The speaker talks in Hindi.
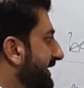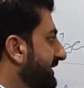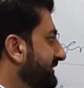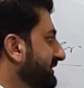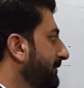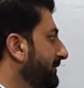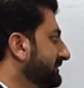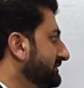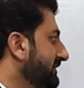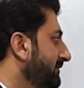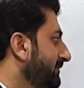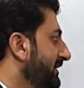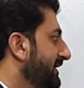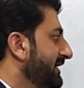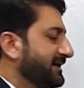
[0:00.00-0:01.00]
इसका
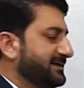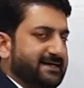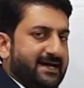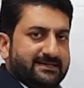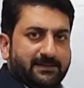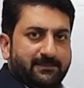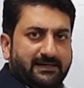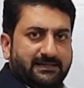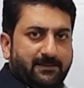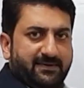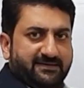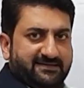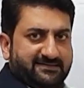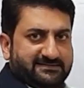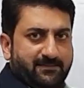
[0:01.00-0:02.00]
मतलब डेसिमल
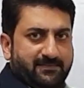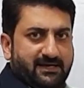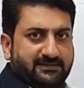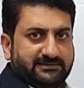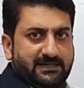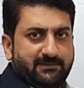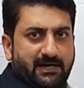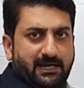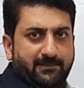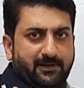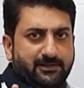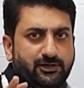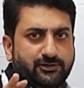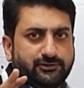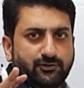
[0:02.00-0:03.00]
नंबर सिस्टम के अंदर हमारे
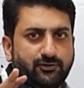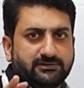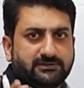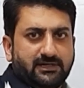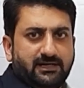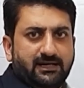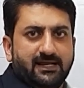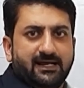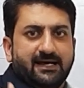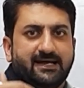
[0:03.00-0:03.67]
पास जो टोटल